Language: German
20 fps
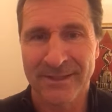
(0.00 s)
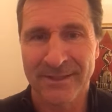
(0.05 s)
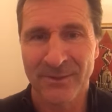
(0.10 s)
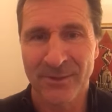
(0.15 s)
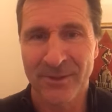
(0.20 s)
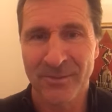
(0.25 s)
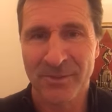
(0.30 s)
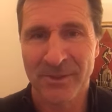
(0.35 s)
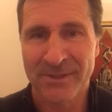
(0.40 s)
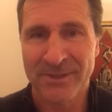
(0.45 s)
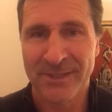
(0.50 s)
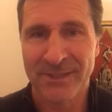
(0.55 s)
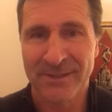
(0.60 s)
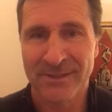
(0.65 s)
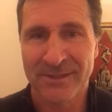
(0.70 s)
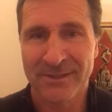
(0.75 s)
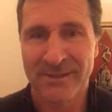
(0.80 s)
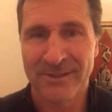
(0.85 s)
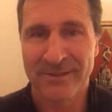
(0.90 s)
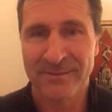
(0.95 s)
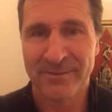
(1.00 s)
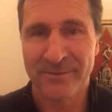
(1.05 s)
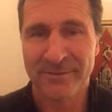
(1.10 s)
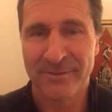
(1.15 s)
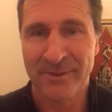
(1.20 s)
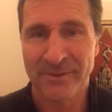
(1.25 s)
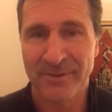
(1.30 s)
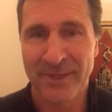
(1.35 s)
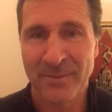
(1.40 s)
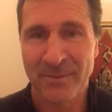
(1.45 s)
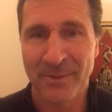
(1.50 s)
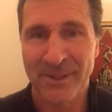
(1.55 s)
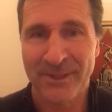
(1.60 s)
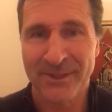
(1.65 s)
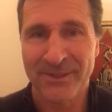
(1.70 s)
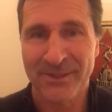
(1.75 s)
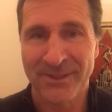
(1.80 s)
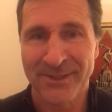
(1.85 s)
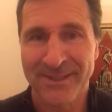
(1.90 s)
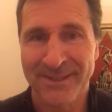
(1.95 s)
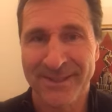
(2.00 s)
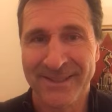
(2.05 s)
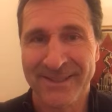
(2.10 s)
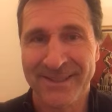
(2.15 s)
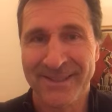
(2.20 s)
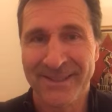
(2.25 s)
Olympiasieger, fünfmal Weltmeister